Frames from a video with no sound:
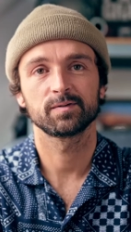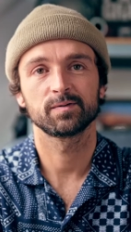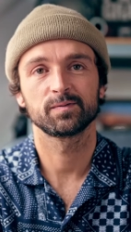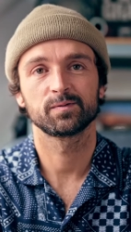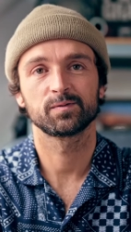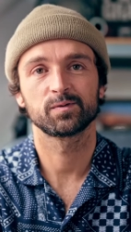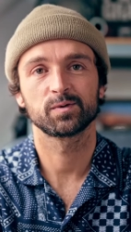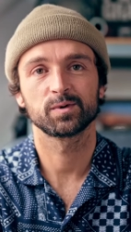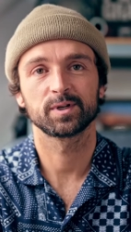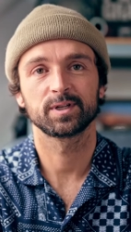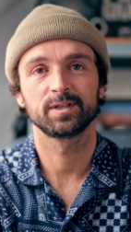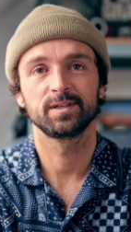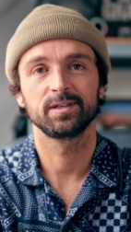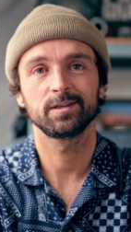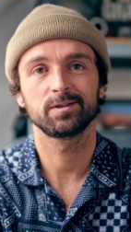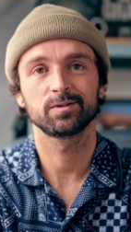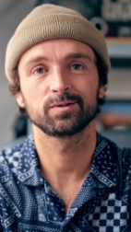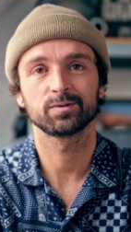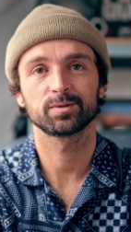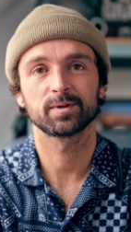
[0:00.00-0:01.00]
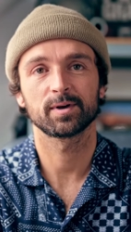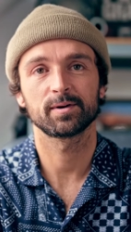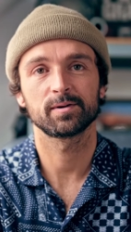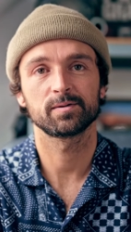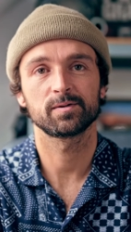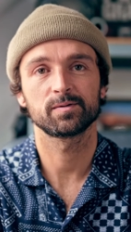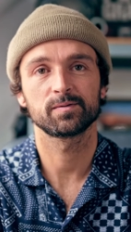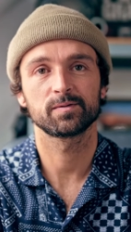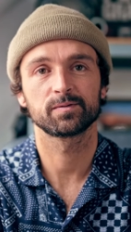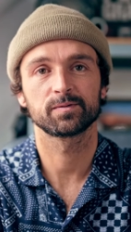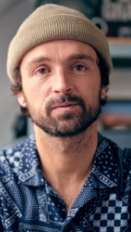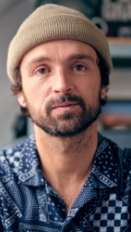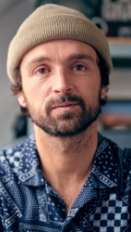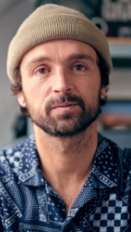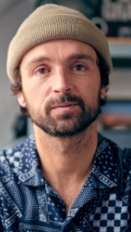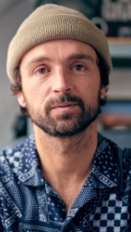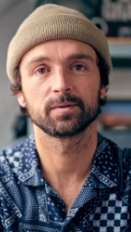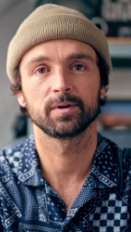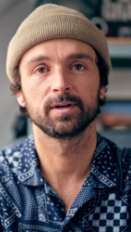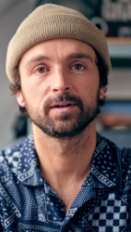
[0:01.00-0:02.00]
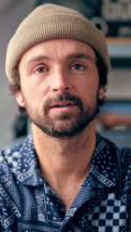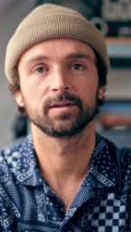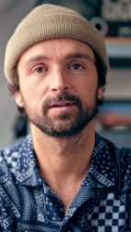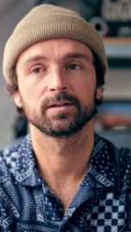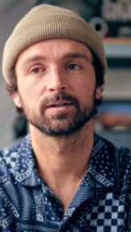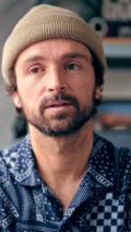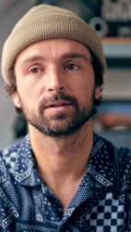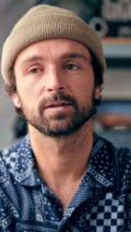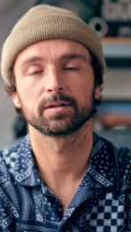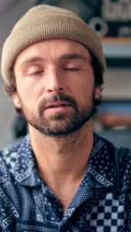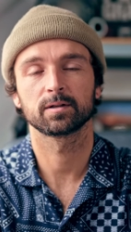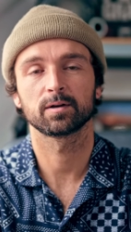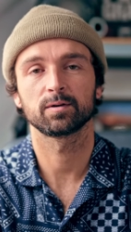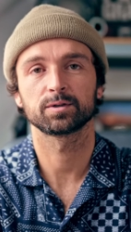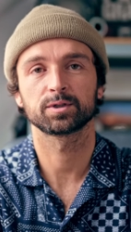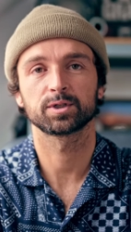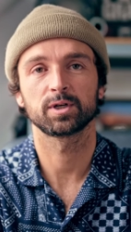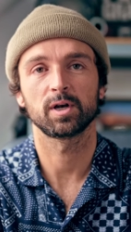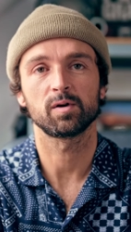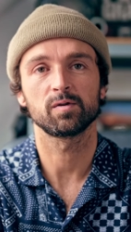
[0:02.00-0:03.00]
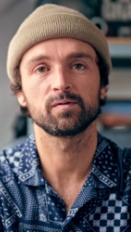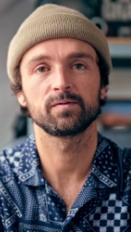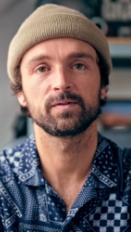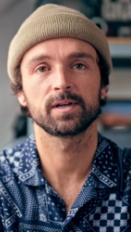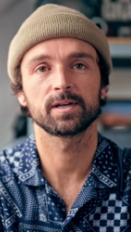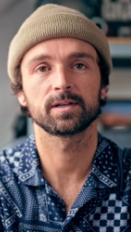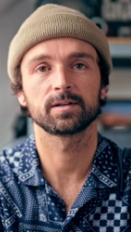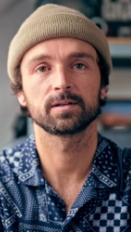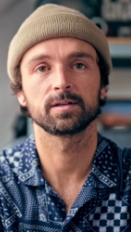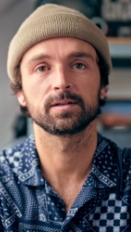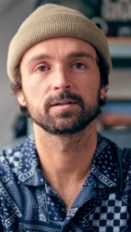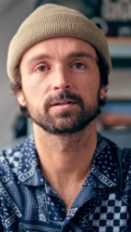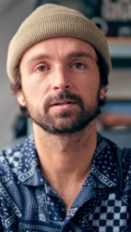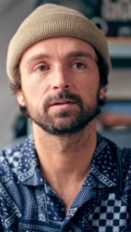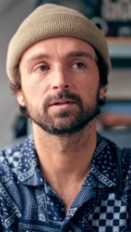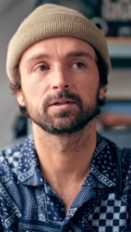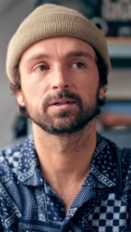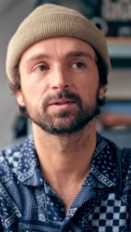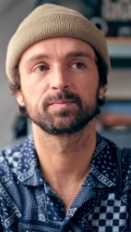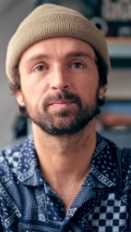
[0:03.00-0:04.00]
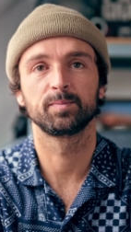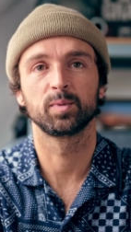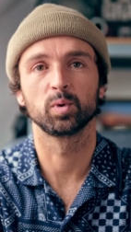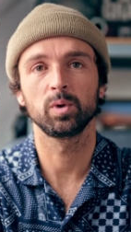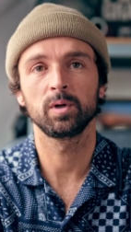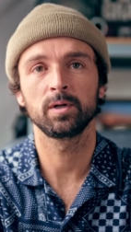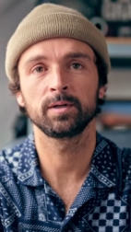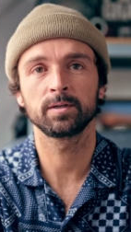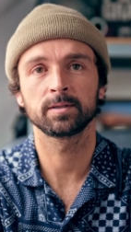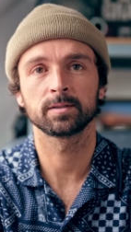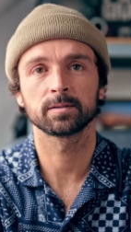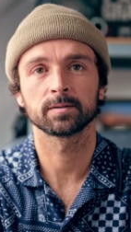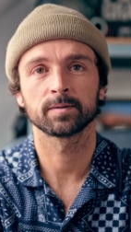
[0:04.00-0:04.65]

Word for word: wo ich nicht so drauf äh, draus schlau werde, ist das Bullet.